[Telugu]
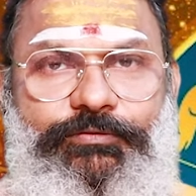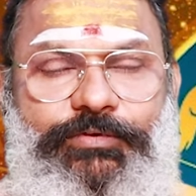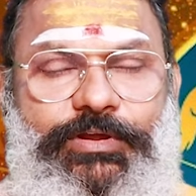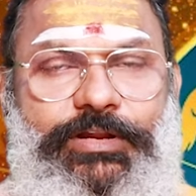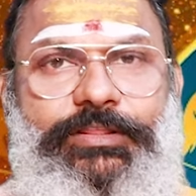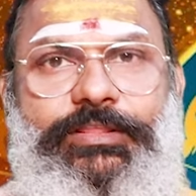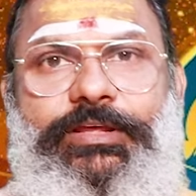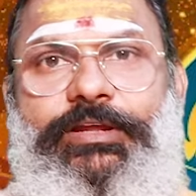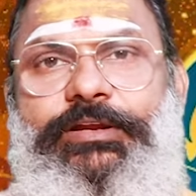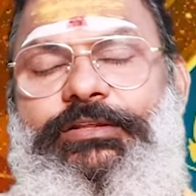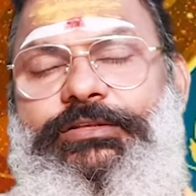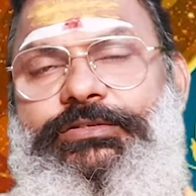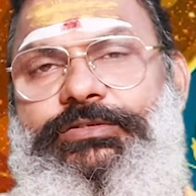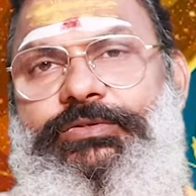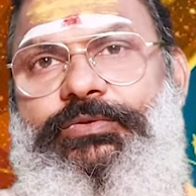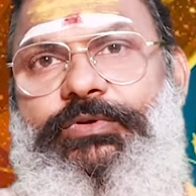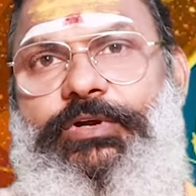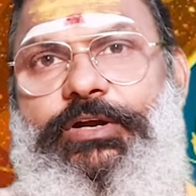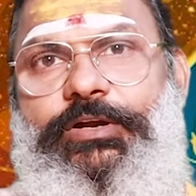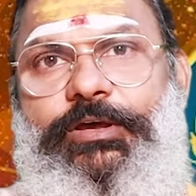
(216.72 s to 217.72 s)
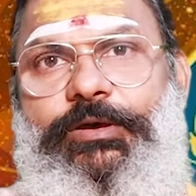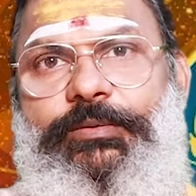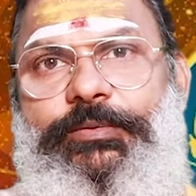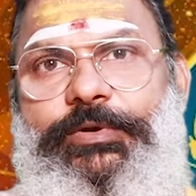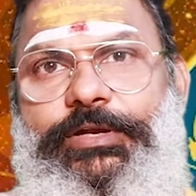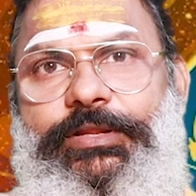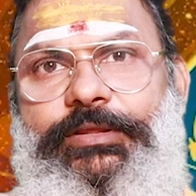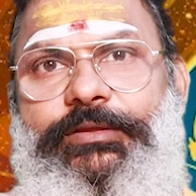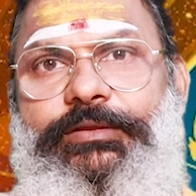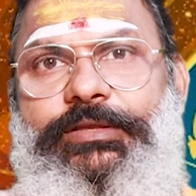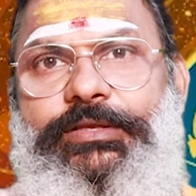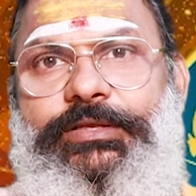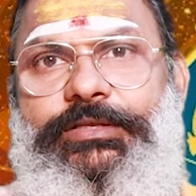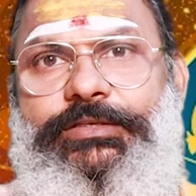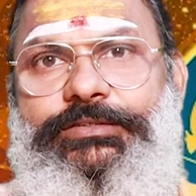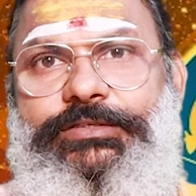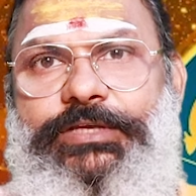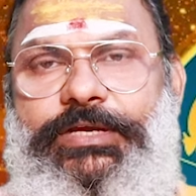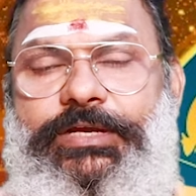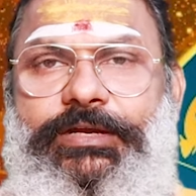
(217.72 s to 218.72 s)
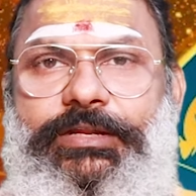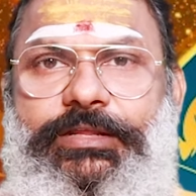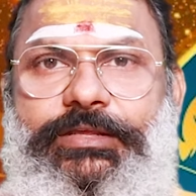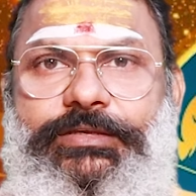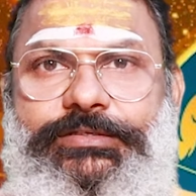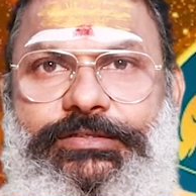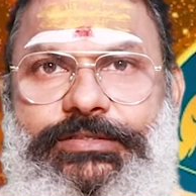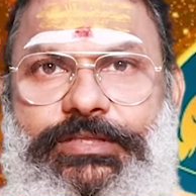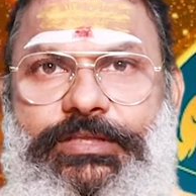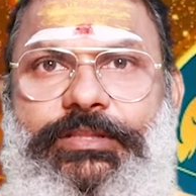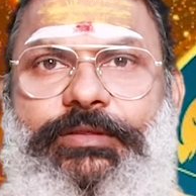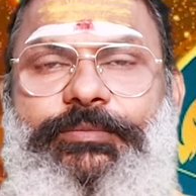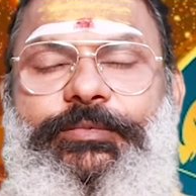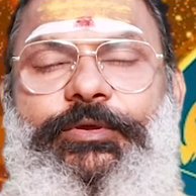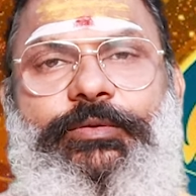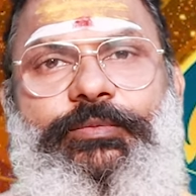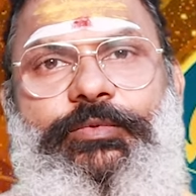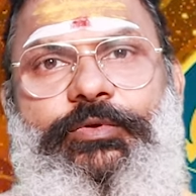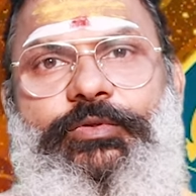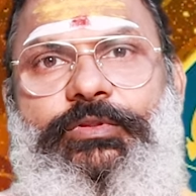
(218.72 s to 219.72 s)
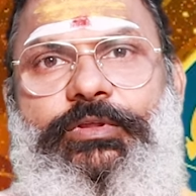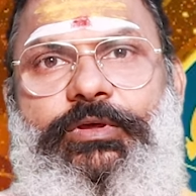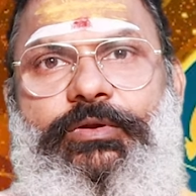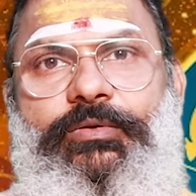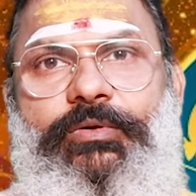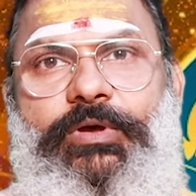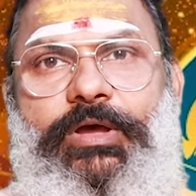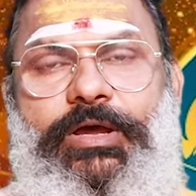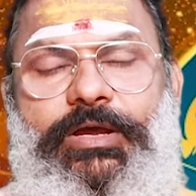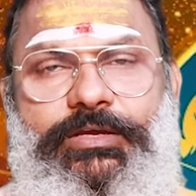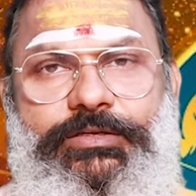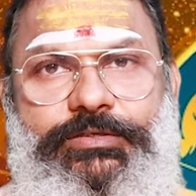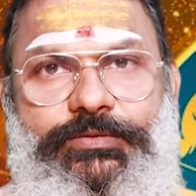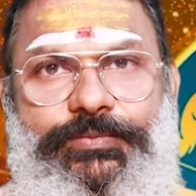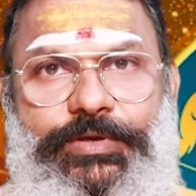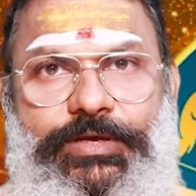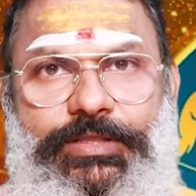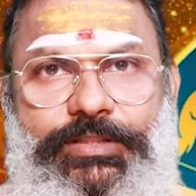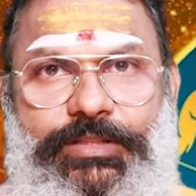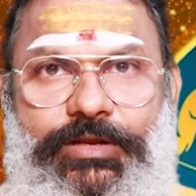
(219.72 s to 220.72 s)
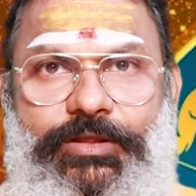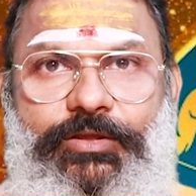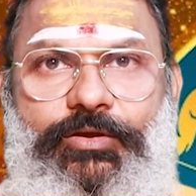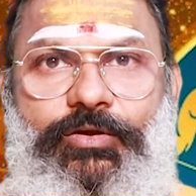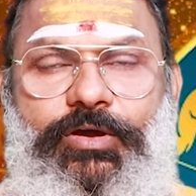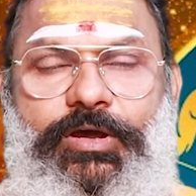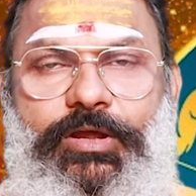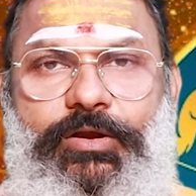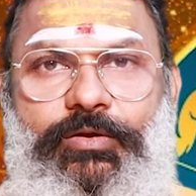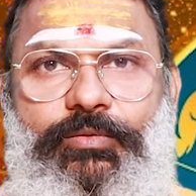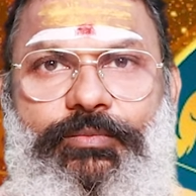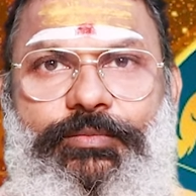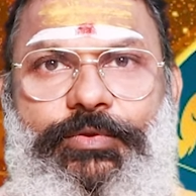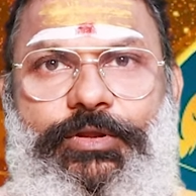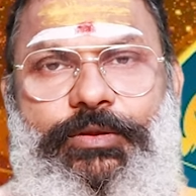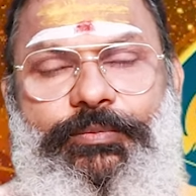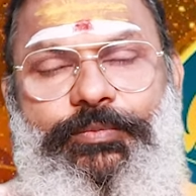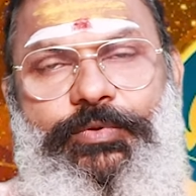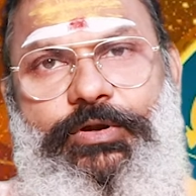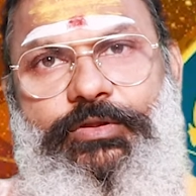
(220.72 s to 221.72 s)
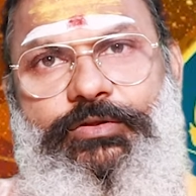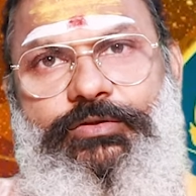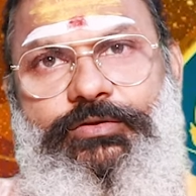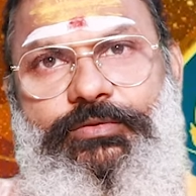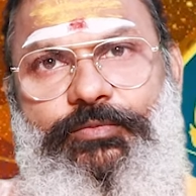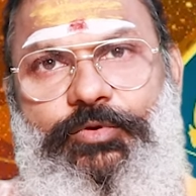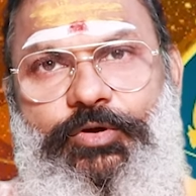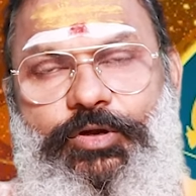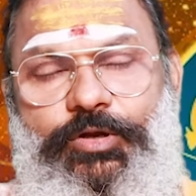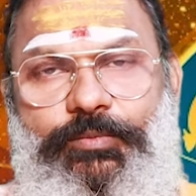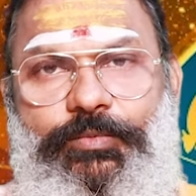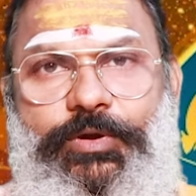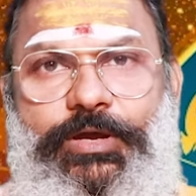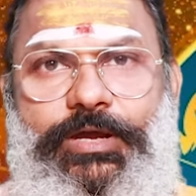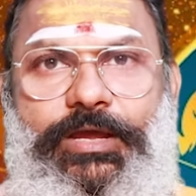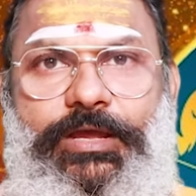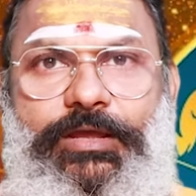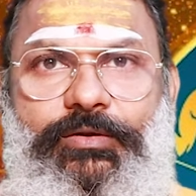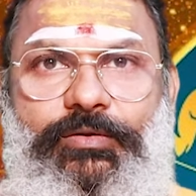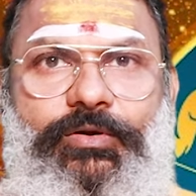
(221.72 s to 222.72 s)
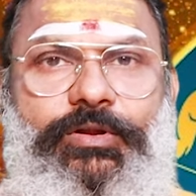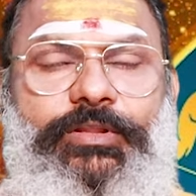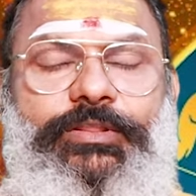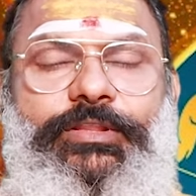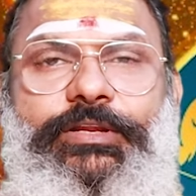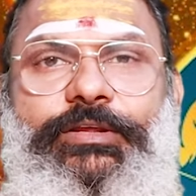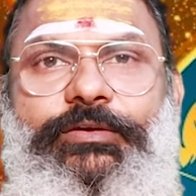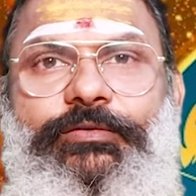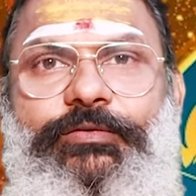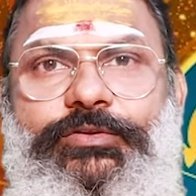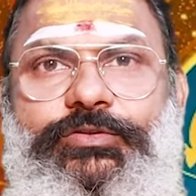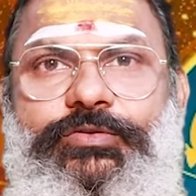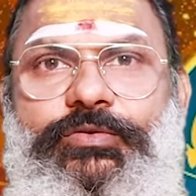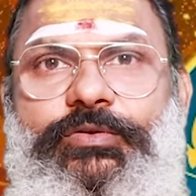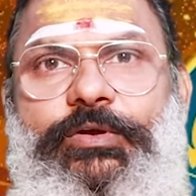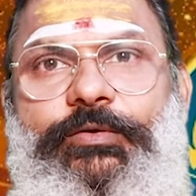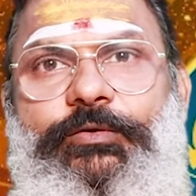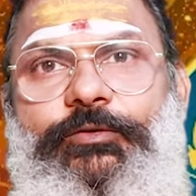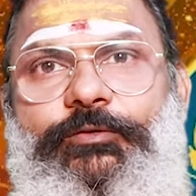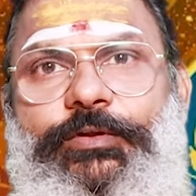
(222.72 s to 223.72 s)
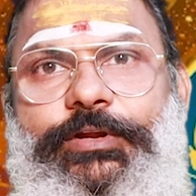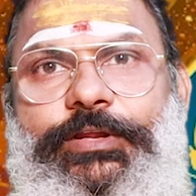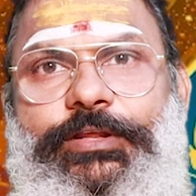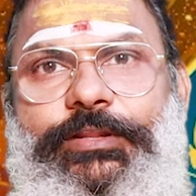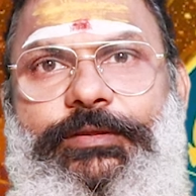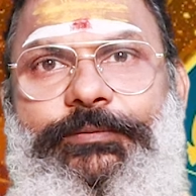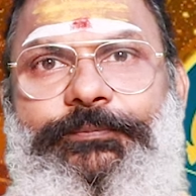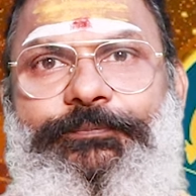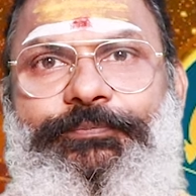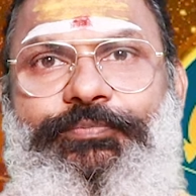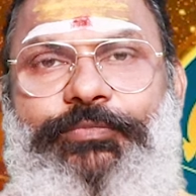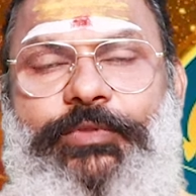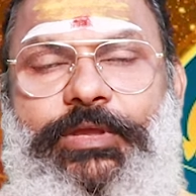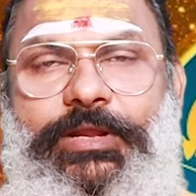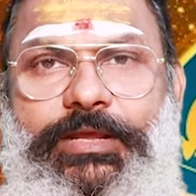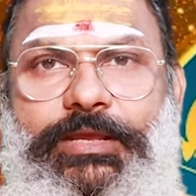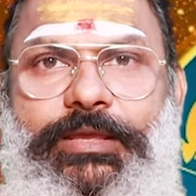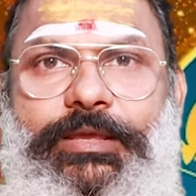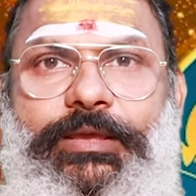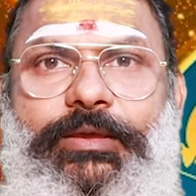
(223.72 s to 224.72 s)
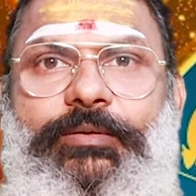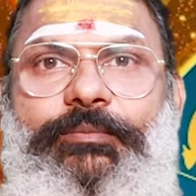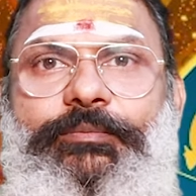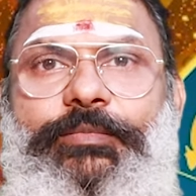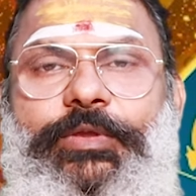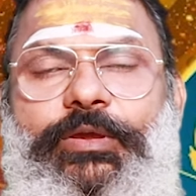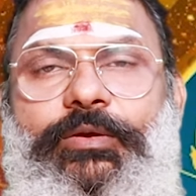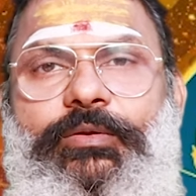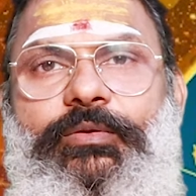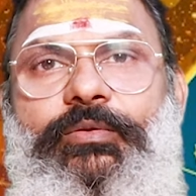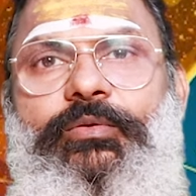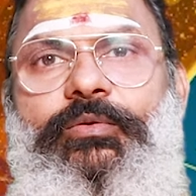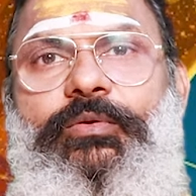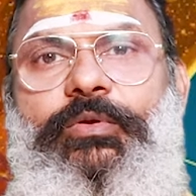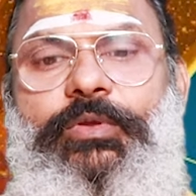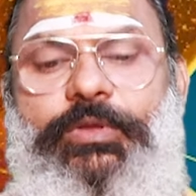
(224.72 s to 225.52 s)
ఫలితాలను ఇస్తున్నాడు కాబట్టి చక్కటి స్థితి మీరు పొందుతారు ఆకస్మిక ధనయోగాలు మీరు ఎప్పటి నుంచో మొండి బకాయిలు కూడా తిరిగి వసూలు అవటం అనేది అలాగే మీరు